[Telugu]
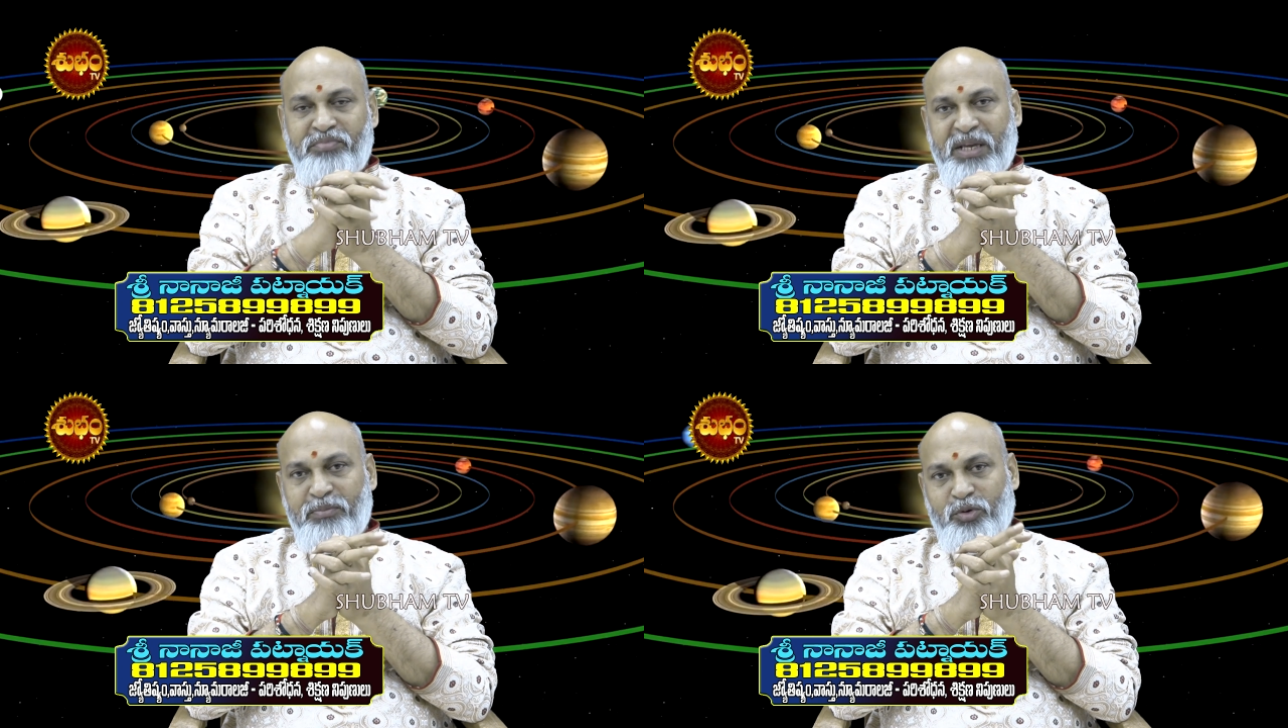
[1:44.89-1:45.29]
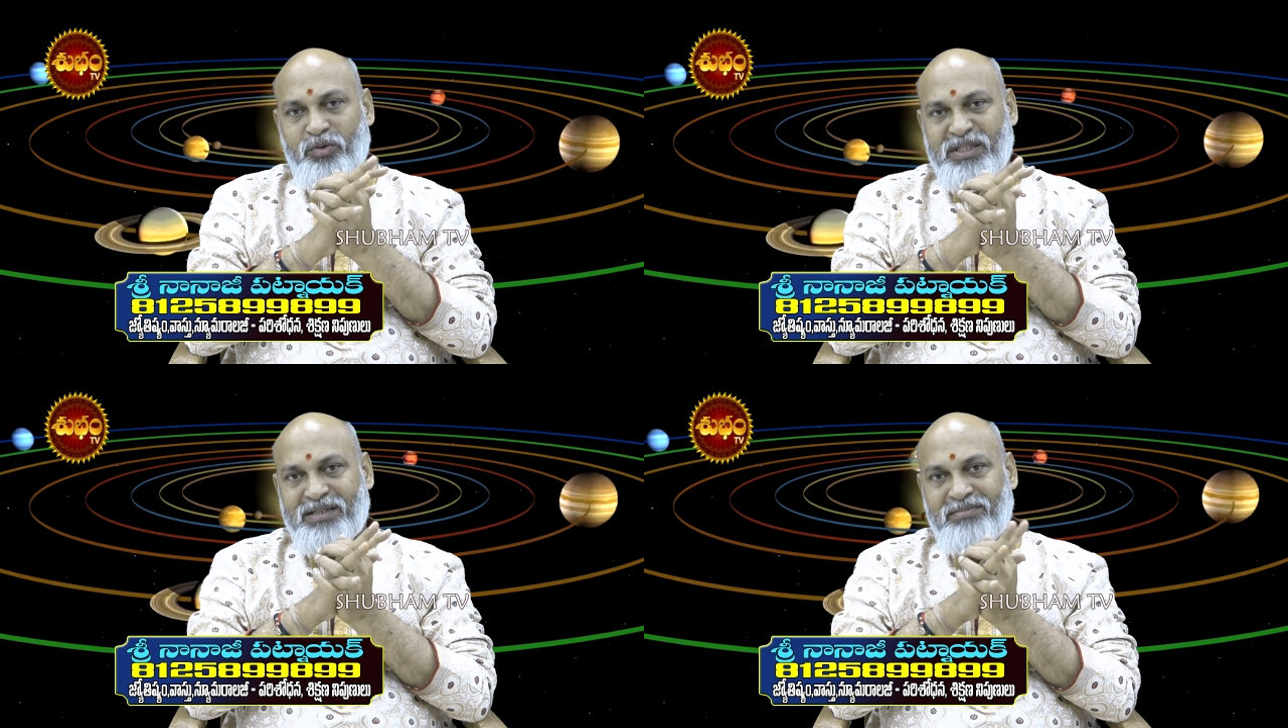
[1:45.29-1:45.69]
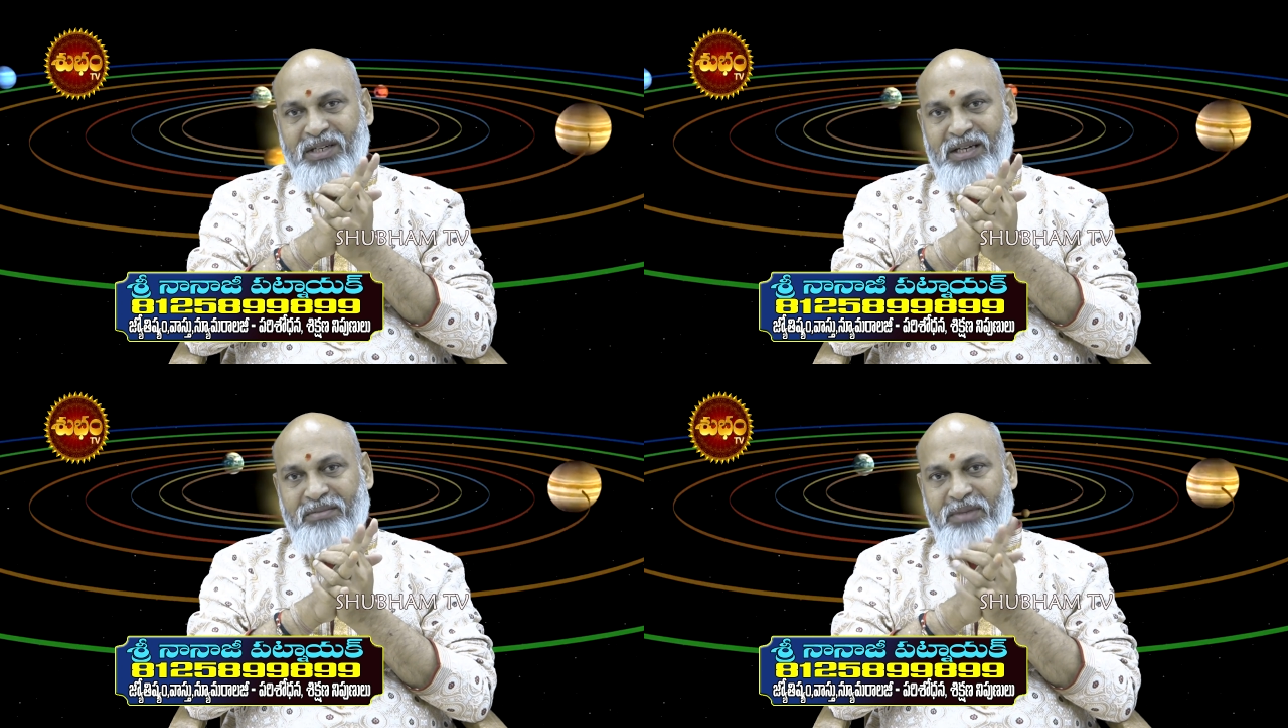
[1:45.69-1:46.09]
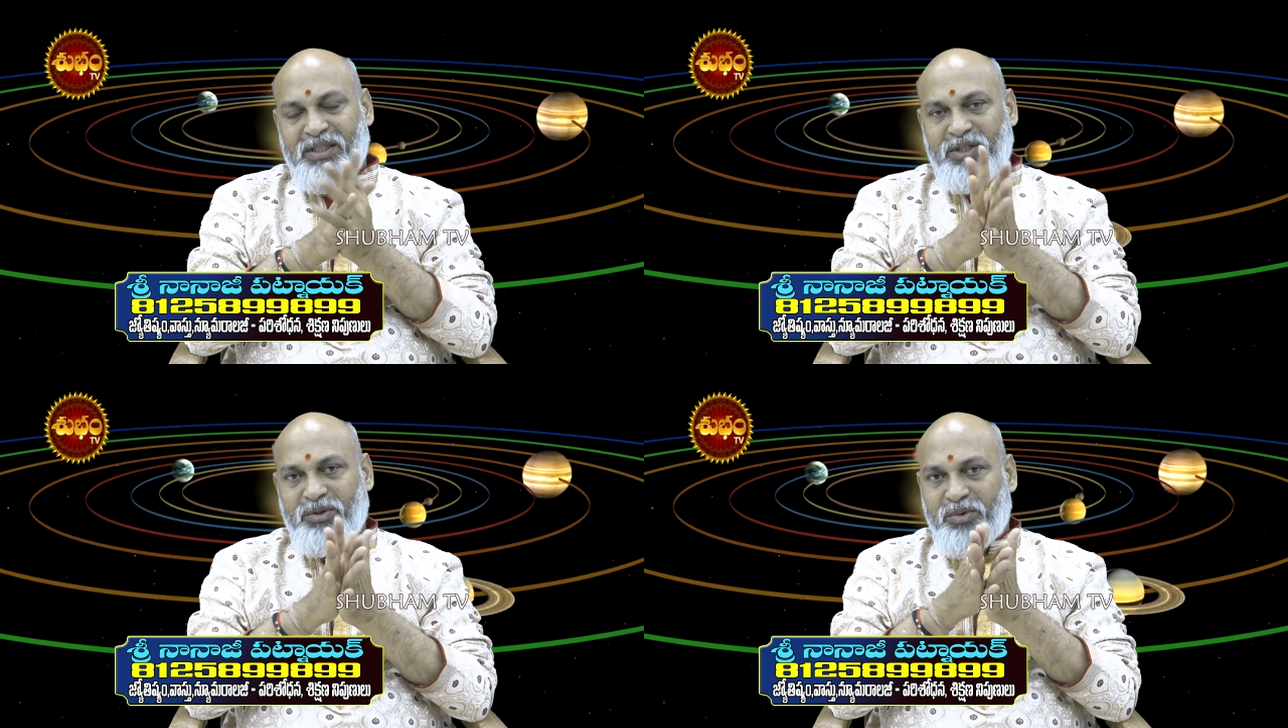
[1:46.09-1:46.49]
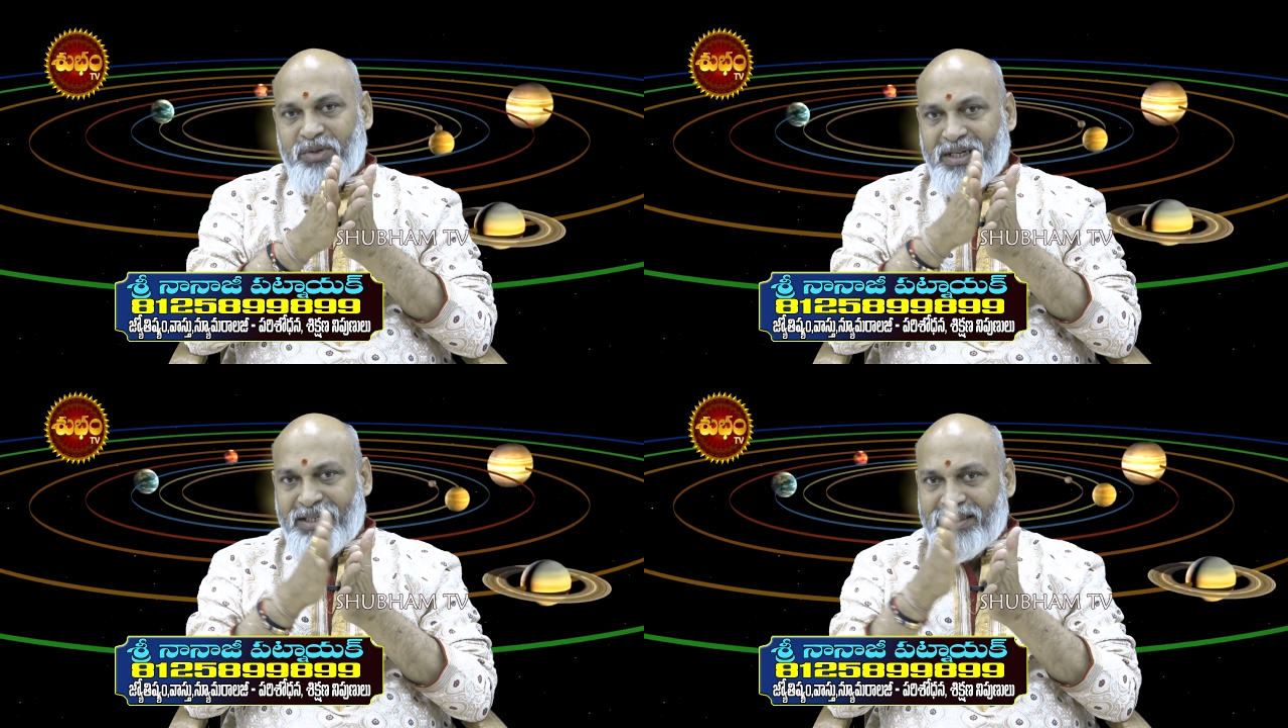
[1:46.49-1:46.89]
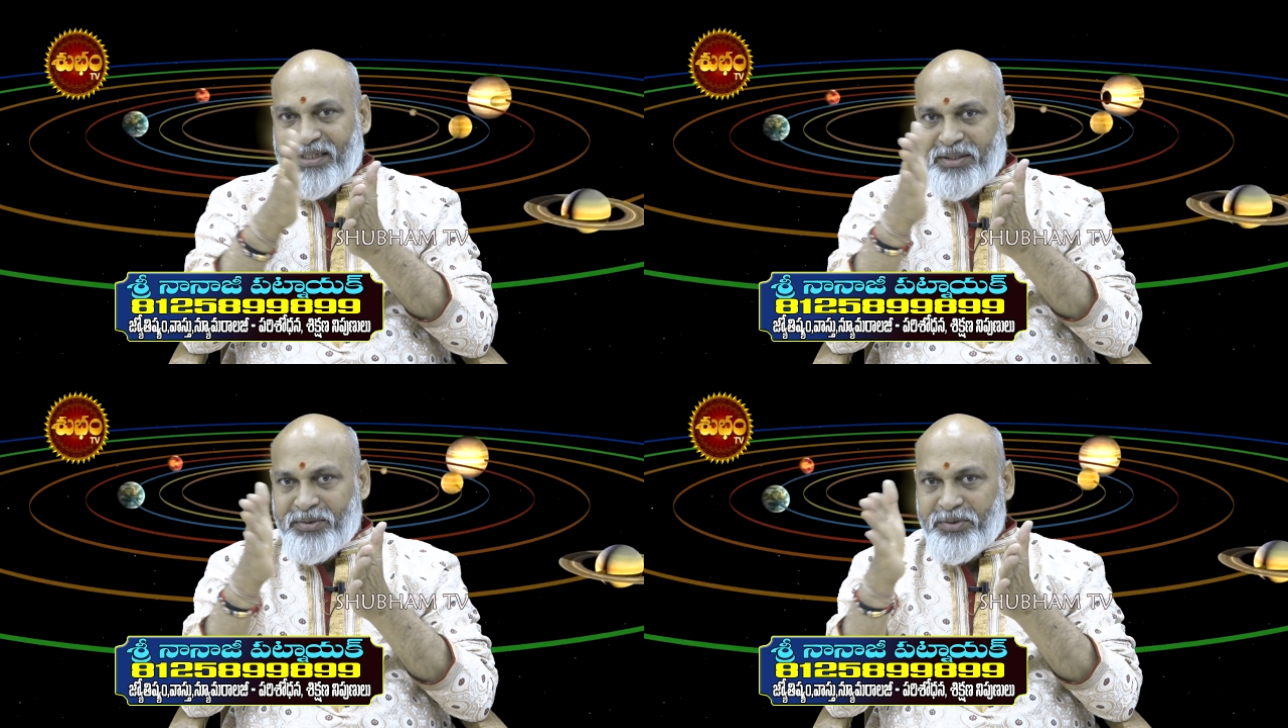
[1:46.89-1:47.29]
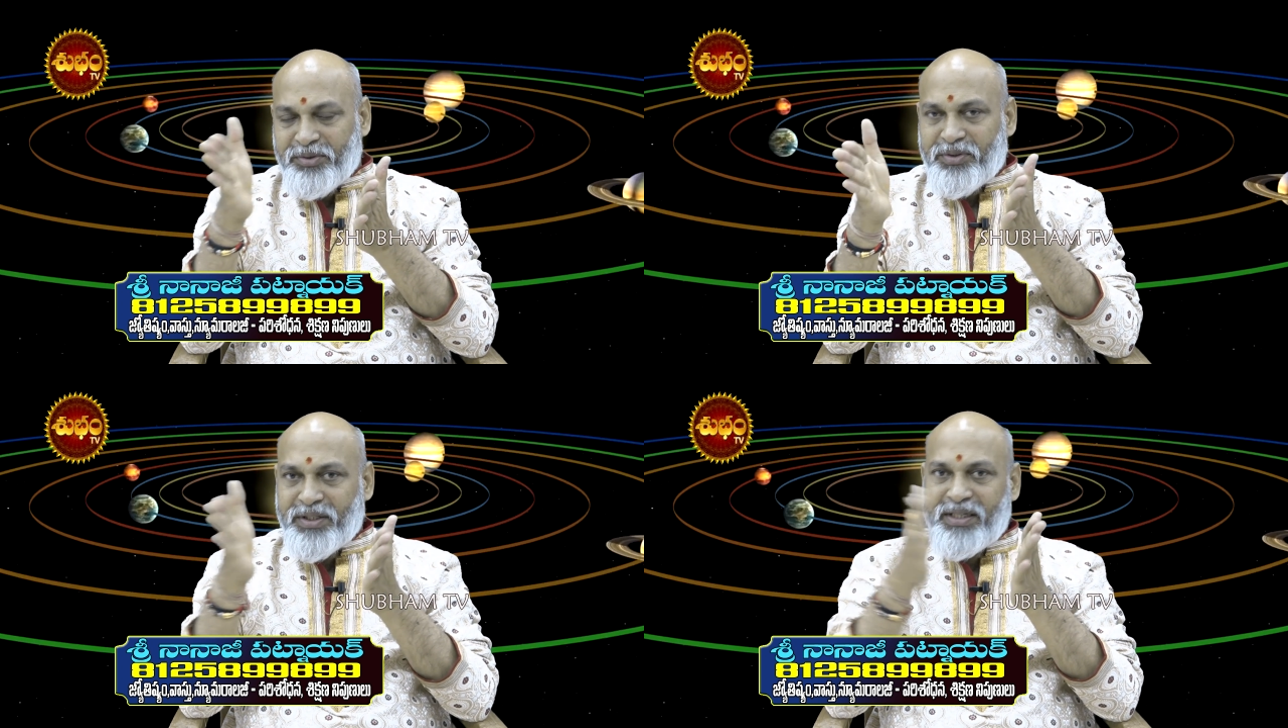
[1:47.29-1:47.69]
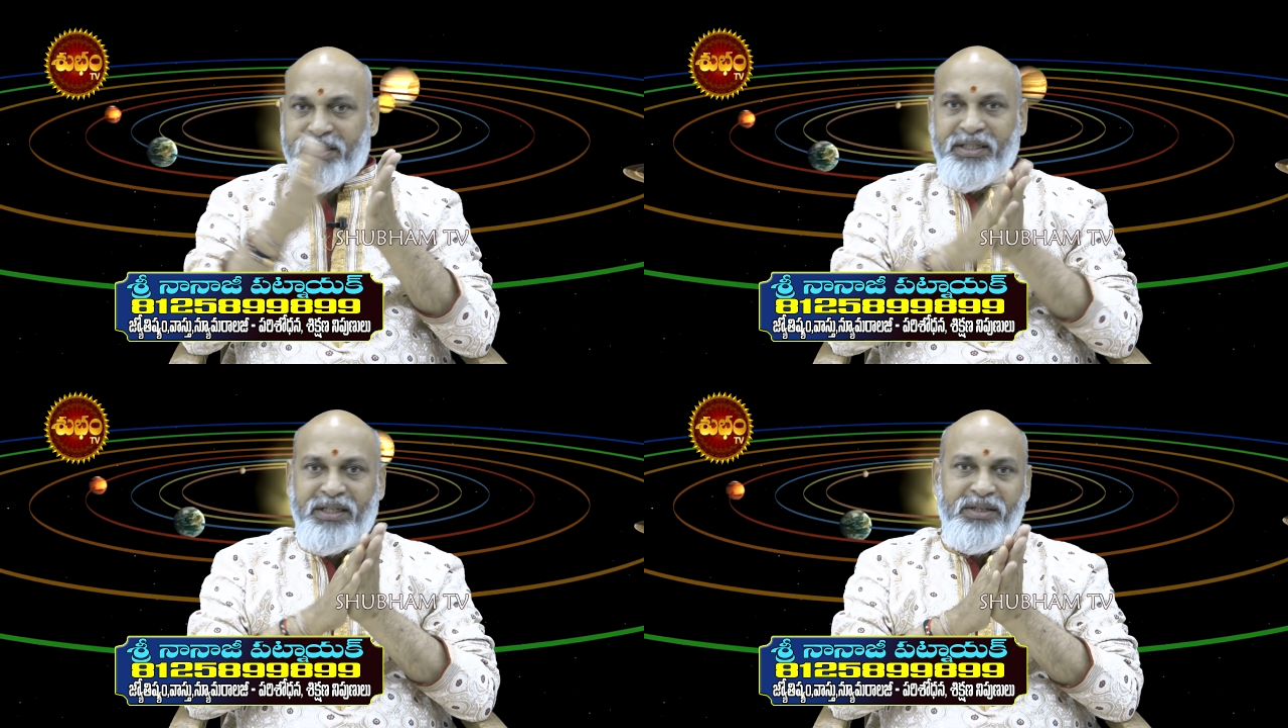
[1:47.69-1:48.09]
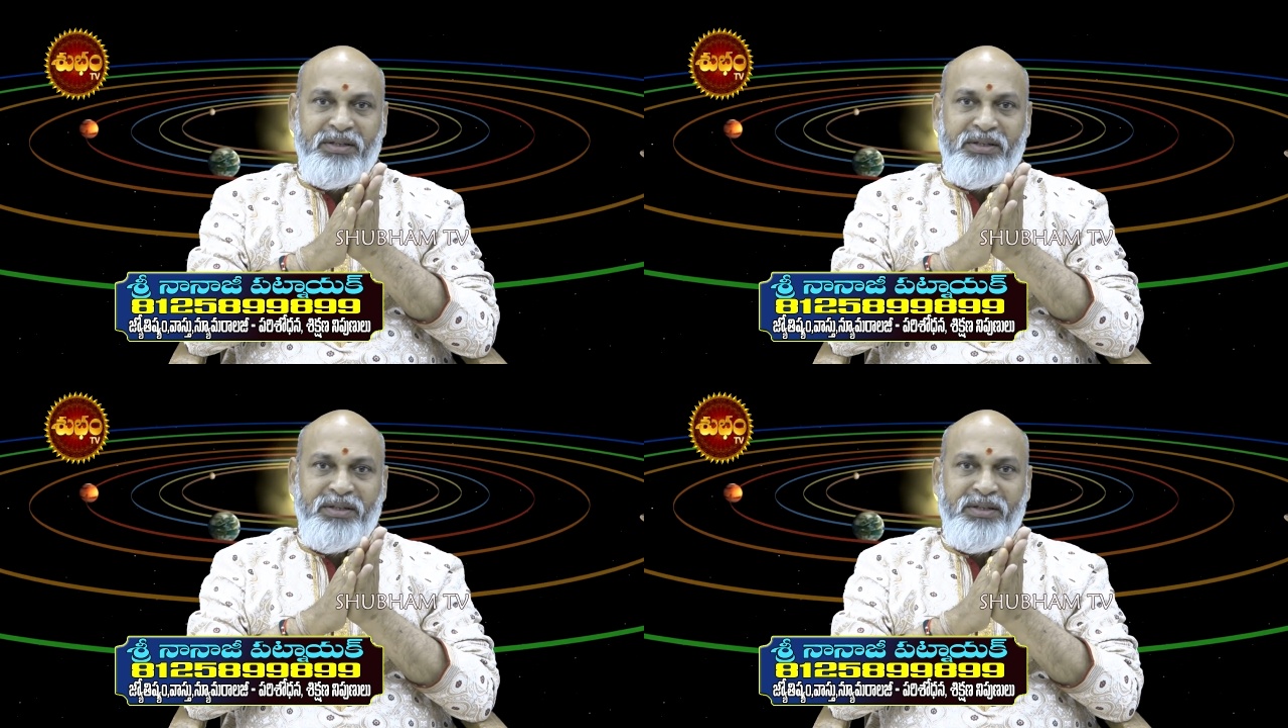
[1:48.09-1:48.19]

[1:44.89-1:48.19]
మీ పూర్వజన్మ కర్మ దేంతో కనెక్ట్ అయి ఉంటుంది అంటే